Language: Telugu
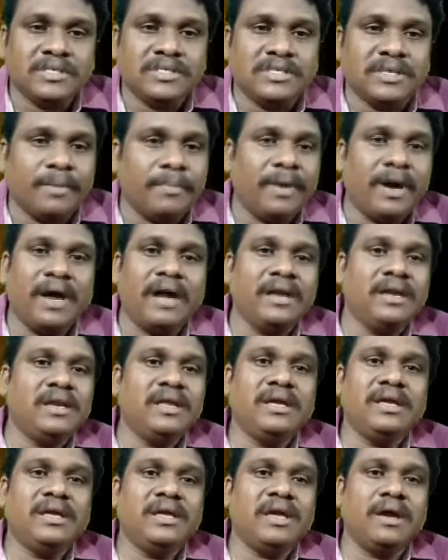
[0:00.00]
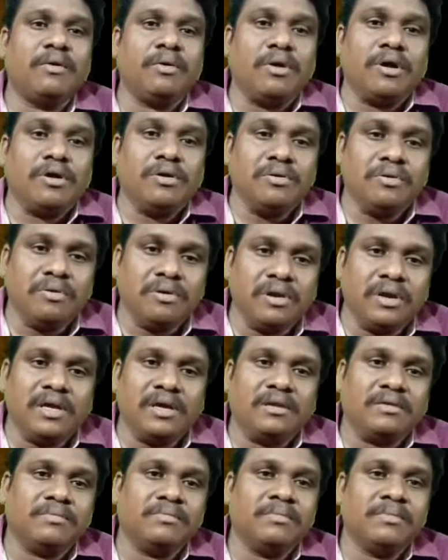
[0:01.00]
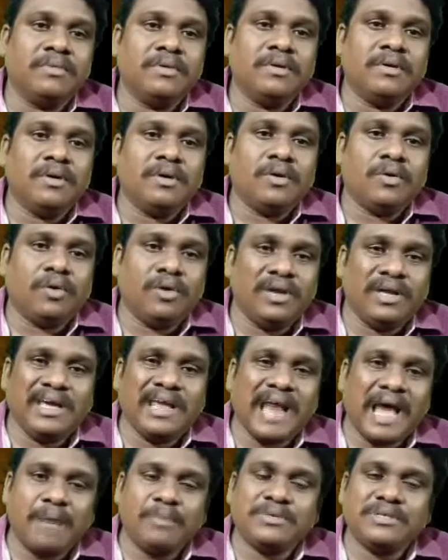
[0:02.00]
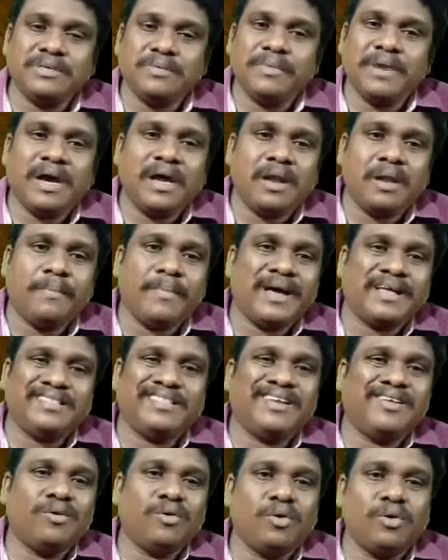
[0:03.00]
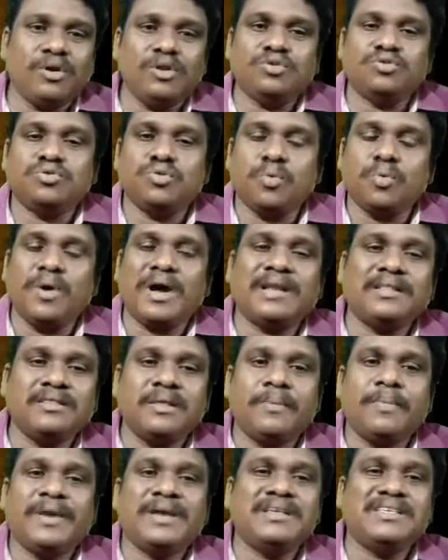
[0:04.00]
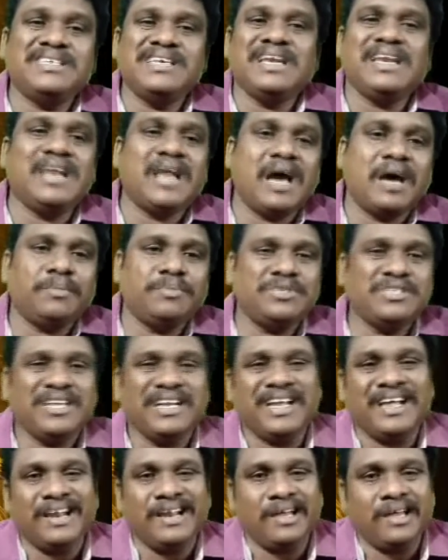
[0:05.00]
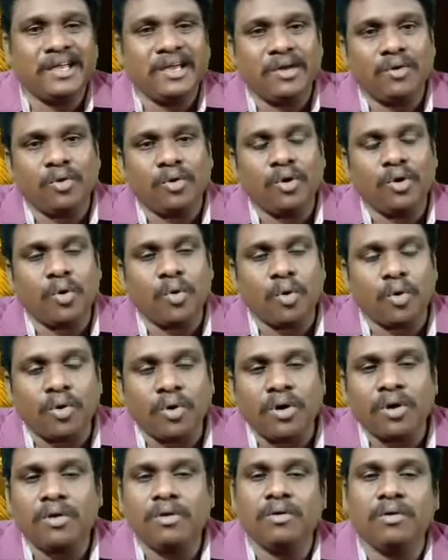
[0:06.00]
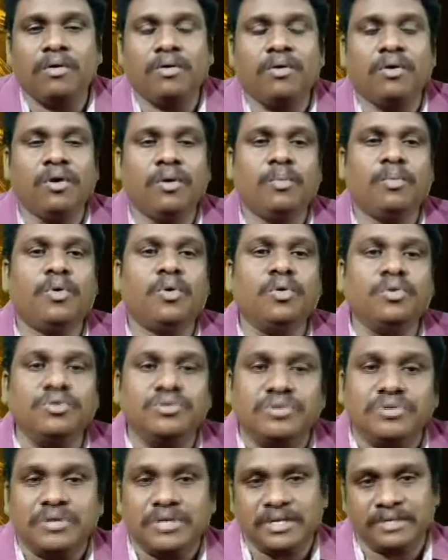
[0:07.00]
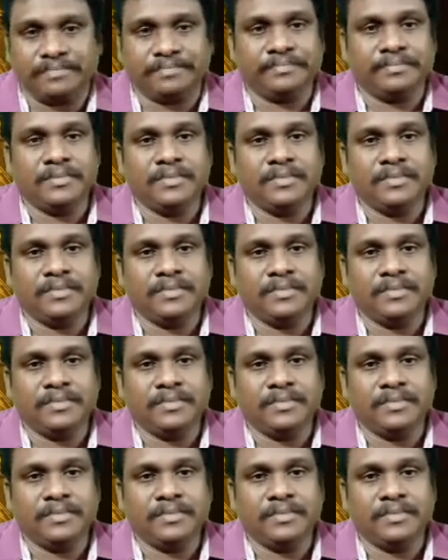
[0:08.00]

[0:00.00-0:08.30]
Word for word: సింహాన్ని ఎవరు అడ్డుకోలేరు కొన్ని గ్రామ సింహాలు మాత్రం కొన్ని సువార్త పరిచయం ఆపు చేయడానికి కొన్ని కుక్కలు కొన్ని మురుగుతున్నాయి